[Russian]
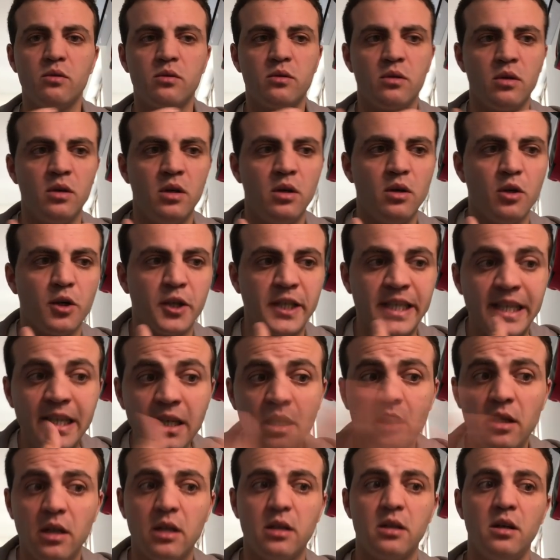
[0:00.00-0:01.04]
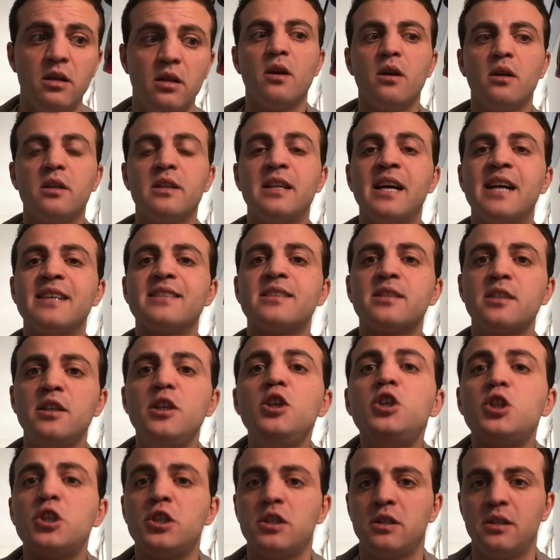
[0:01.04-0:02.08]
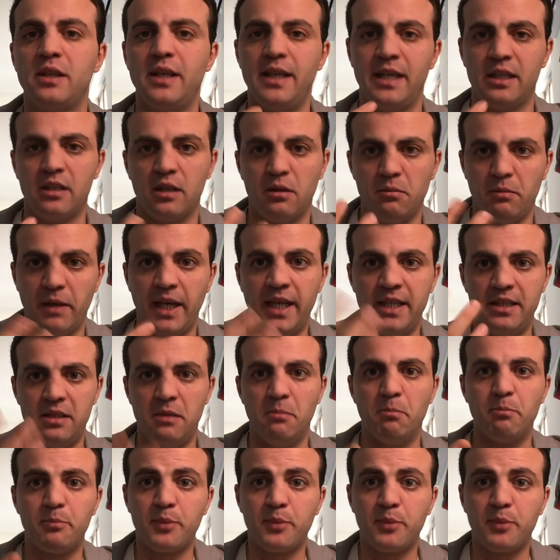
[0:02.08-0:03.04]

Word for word: Э, рынок насыщен этим, этим